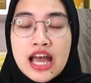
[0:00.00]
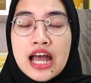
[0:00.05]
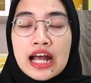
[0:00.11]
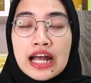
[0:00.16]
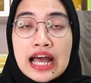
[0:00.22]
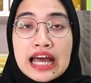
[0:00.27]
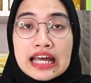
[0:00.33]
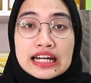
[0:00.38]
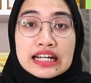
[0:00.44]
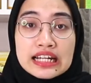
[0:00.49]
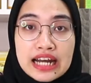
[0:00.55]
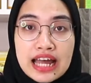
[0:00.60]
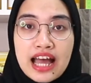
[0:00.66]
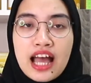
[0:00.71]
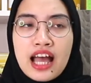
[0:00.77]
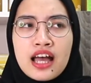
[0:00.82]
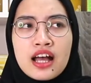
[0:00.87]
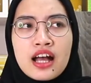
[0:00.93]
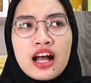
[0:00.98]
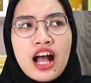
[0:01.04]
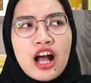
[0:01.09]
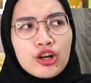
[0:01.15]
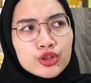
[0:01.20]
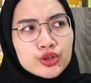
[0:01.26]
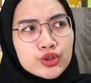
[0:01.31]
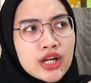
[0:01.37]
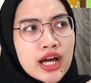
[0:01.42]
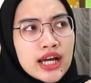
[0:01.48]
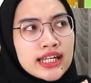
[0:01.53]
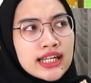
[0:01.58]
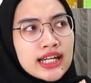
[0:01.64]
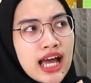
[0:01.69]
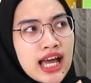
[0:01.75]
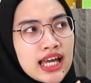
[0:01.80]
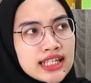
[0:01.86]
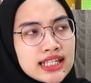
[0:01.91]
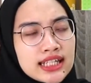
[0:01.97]
Karena aku tuh
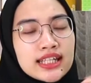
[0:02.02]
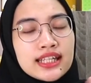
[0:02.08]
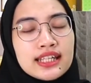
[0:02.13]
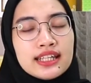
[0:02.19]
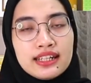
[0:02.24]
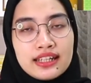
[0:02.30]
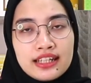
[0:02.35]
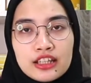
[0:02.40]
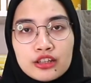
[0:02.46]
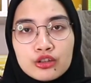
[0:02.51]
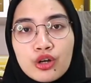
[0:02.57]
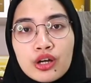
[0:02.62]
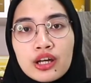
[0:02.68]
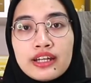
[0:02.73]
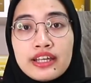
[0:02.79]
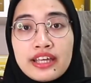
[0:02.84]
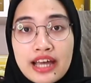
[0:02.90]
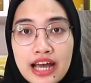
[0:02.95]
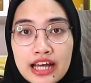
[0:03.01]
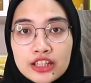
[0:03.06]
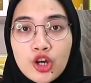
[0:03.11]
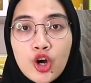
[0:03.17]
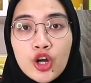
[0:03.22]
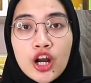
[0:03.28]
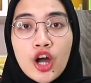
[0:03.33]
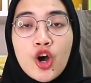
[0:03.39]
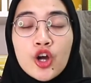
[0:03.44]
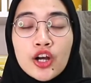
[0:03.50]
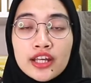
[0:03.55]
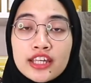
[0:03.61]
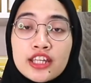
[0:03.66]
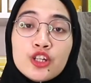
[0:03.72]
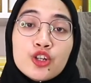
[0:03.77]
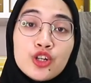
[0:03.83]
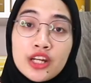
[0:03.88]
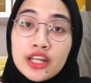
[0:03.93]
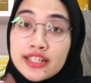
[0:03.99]
akhir-akhir ini tuh ngelihat orang-orang
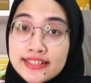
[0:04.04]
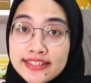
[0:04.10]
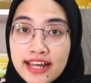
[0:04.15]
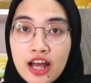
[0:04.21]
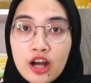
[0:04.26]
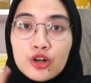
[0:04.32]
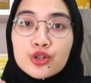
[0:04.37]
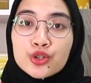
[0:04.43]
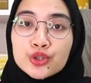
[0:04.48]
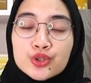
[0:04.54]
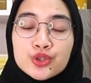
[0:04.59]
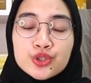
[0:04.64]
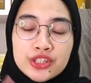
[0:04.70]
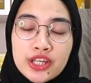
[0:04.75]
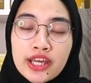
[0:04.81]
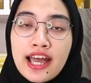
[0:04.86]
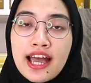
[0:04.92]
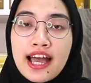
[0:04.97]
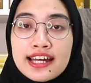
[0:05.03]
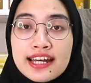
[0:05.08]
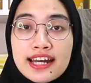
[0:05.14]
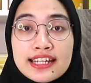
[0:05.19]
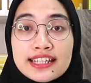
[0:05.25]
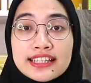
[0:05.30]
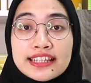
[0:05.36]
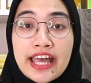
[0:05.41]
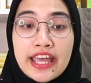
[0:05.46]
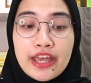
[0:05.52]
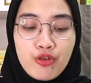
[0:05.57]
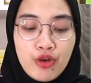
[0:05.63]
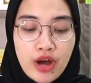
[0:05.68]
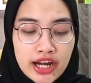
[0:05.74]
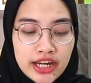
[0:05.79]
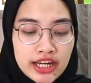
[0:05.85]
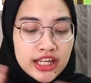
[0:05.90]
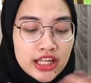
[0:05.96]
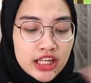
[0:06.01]
Indonesia khususnya yang ada di
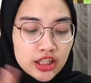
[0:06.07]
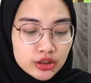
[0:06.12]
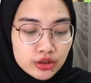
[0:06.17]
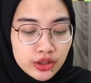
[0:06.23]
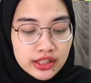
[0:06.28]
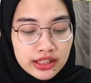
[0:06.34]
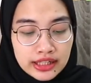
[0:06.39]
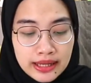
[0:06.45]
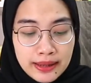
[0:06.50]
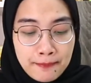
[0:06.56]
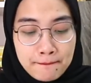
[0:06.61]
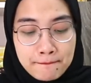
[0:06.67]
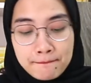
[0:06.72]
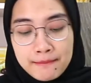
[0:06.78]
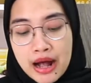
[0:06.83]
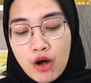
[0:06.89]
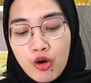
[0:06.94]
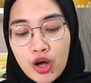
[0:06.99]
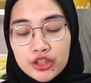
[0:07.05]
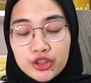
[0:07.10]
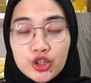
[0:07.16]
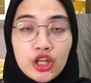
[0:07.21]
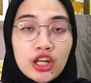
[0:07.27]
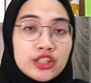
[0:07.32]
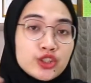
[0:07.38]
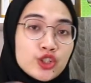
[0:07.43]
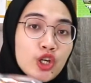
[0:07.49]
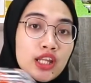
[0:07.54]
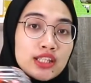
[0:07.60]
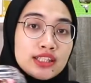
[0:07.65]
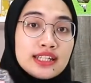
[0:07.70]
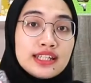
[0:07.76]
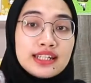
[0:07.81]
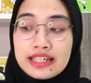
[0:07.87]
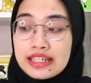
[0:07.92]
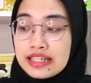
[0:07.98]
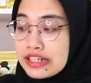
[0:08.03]
Taiwan itu ini bawa coklat-coklat
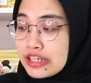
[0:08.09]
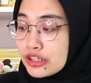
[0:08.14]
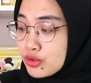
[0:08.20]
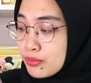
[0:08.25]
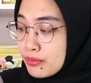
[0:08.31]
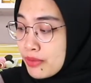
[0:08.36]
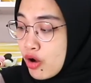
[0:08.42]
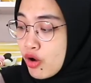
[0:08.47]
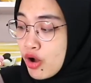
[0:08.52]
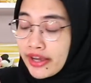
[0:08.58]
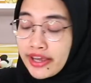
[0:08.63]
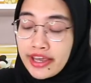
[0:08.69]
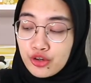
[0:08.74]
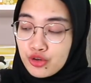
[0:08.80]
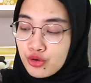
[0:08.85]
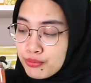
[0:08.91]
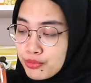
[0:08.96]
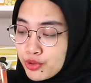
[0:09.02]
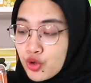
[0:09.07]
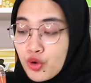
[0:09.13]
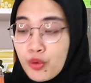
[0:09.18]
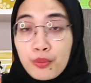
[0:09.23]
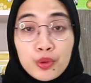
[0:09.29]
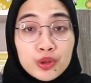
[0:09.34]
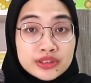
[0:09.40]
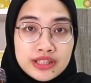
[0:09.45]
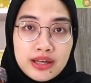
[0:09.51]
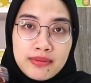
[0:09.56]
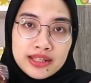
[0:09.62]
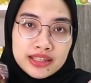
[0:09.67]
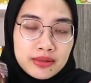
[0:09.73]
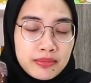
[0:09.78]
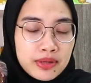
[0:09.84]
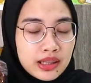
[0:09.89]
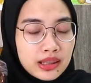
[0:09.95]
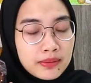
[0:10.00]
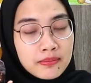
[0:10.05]
ini dia tuh bawa kayak kumpul-kumpul sama
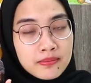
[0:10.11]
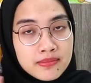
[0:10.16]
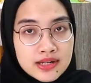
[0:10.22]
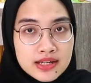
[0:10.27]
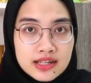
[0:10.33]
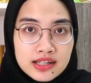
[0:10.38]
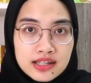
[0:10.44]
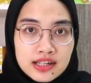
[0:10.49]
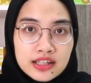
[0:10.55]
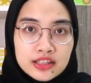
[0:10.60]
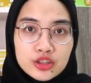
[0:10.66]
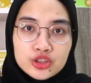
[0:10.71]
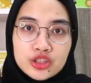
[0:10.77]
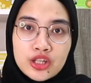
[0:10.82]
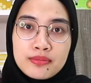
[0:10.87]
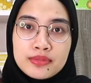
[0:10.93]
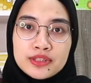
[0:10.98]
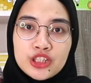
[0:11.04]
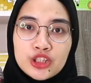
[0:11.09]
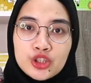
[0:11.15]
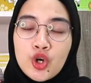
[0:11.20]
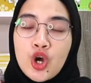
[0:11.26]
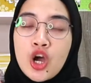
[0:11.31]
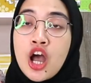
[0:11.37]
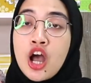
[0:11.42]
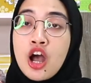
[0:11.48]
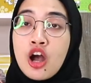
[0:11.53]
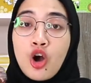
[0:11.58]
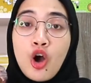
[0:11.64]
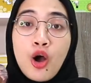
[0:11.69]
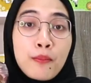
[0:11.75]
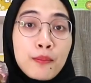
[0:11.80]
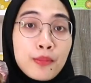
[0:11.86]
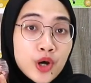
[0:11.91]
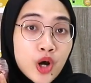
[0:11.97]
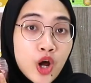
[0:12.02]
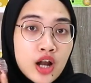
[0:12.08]
temen-temen terus habis itu
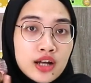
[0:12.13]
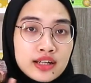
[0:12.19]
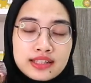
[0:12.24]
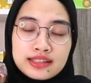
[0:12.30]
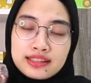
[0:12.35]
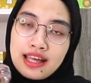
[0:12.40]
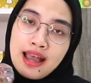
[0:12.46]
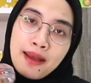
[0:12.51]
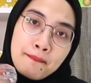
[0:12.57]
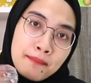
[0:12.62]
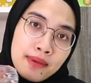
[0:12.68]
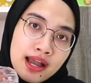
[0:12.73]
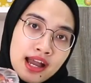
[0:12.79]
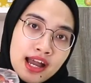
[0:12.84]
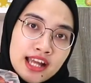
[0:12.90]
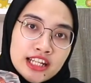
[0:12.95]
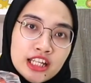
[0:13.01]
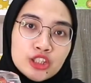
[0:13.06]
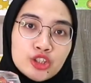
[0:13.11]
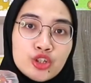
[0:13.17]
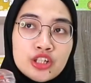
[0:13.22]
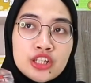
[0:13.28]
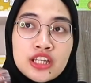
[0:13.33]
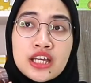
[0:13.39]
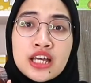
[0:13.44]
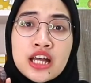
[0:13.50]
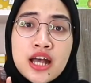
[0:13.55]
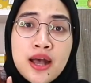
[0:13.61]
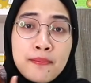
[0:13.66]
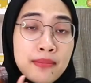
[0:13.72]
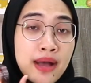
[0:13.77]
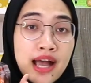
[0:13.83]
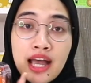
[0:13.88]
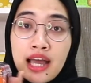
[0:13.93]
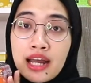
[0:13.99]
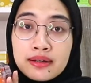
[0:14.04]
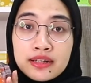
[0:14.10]
ngobrol di taman atau di
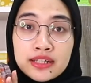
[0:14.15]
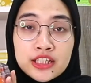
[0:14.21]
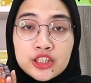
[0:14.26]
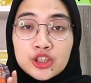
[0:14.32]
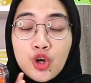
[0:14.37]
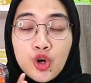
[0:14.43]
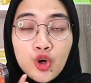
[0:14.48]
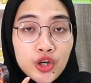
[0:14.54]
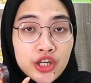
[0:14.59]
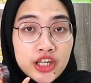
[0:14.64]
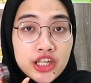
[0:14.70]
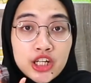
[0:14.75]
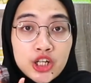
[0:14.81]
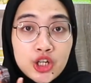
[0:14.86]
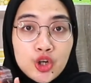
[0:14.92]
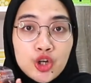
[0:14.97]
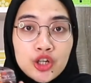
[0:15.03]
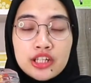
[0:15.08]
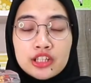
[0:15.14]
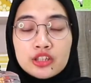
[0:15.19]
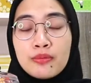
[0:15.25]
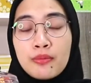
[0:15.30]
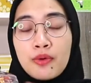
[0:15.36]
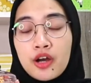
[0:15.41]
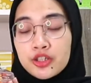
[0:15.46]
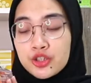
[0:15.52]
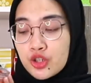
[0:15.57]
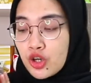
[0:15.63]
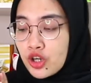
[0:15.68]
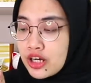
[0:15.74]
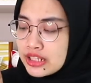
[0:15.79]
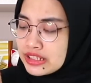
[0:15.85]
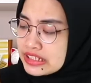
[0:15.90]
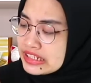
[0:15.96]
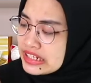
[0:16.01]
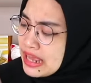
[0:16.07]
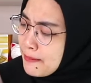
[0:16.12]
makan di toko Indo dia tuh bawa
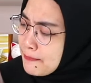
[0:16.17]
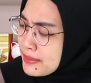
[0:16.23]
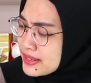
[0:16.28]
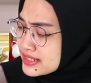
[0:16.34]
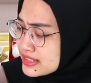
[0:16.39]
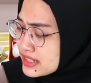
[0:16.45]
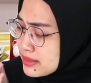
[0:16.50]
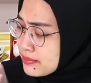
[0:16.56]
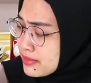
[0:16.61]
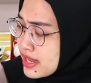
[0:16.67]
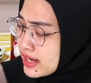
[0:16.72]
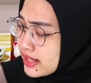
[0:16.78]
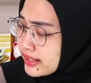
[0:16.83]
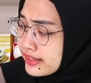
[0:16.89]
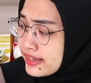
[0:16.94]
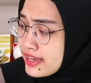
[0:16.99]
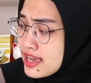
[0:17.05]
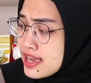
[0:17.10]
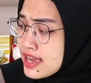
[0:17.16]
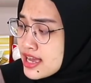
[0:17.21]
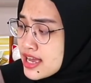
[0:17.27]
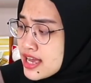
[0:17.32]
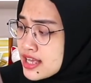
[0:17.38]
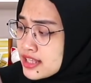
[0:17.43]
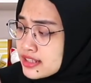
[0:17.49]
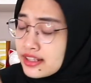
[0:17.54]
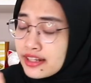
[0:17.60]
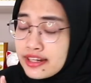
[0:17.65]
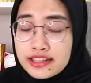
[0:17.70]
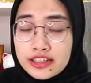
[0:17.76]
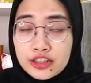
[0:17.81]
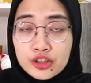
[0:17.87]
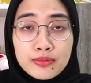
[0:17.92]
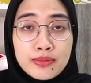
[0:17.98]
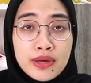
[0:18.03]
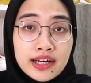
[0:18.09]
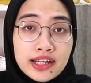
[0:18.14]
coklat ini apa sih mereknya ternyata
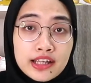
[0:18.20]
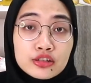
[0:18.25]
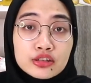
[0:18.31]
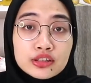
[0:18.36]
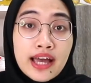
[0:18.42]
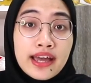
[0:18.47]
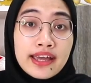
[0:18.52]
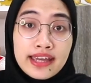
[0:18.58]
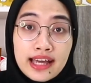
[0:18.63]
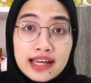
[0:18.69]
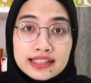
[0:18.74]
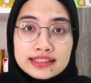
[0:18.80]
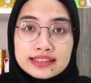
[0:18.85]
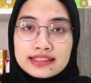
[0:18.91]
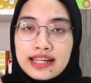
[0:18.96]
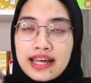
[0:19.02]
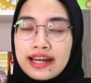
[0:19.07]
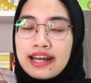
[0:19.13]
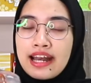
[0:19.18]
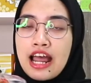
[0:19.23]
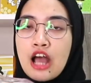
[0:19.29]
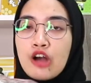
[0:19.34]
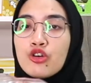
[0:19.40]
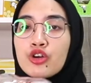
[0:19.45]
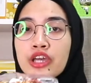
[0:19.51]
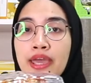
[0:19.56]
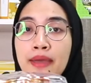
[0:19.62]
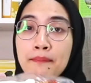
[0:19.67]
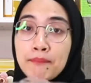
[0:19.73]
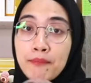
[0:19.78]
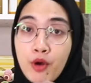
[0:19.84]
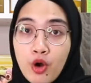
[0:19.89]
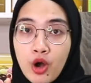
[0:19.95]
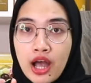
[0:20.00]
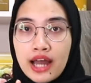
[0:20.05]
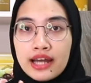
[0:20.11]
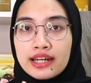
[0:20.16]
tuh mereknya tuh Tayas dan aku
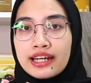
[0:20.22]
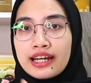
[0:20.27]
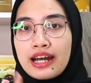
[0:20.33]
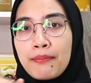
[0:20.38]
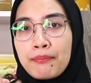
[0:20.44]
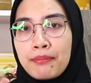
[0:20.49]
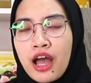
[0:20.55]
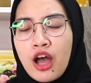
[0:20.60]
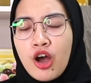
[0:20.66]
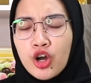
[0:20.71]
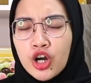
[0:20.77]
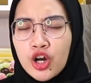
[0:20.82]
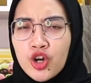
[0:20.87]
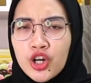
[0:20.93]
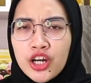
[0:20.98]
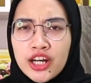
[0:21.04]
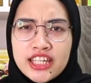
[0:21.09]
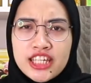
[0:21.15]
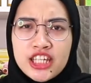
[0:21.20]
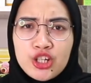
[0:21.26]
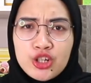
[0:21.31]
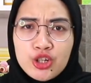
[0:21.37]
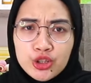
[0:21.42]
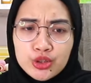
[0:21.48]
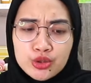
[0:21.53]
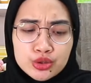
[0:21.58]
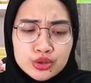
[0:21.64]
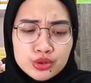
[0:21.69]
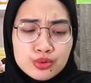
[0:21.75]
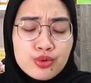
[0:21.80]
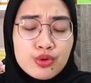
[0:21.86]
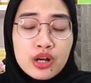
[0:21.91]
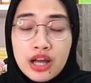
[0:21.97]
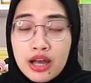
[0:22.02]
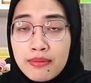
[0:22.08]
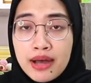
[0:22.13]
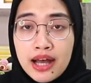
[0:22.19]
kepo kan kenapa orang-orang Indo itu
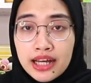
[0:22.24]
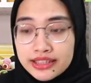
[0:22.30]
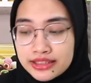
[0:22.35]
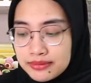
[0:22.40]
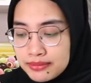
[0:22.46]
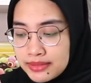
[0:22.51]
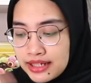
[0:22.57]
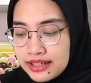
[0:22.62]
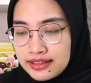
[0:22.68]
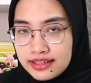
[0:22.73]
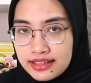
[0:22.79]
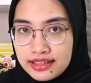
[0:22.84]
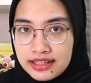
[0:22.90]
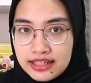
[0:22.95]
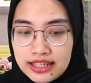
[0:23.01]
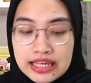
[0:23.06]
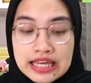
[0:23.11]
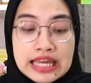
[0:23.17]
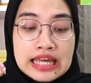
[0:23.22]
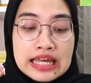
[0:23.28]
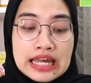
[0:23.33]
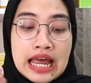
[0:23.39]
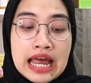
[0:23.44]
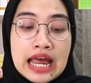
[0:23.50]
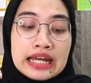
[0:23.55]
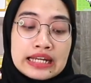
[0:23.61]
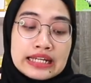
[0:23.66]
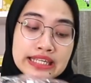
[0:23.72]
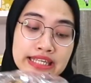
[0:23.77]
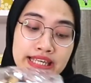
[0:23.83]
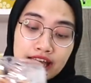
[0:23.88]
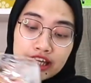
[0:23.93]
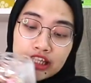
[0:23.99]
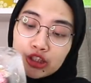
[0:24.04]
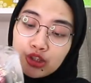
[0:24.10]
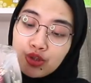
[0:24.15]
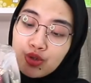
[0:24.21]
suka banget nyemilin ini
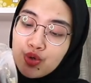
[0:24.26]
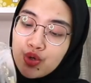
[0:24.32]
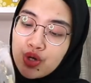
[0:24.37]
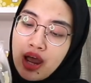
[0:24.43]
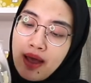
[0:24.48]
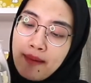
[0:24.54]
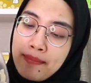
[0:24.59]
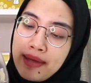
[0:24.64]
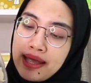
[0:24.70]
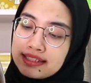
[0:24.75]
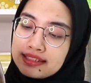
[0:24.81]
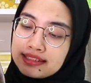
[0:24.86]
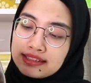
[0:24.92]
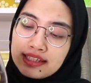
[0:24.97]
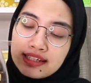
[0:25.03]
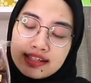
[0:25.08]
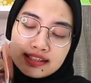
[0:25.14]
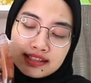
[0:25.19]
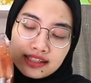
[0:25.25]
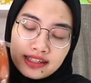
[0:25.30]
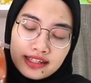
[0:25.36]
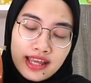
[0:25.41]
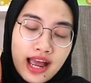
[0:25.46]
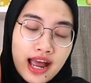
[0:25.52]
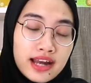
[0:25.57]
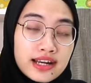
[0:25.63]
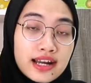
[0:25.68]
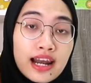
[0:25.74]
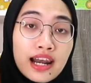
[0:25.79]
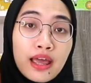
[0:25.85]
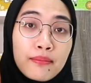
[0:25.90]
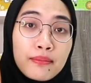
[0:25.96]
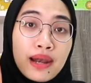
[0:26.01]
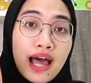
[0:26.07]
dia itu udah pasti di sini ada label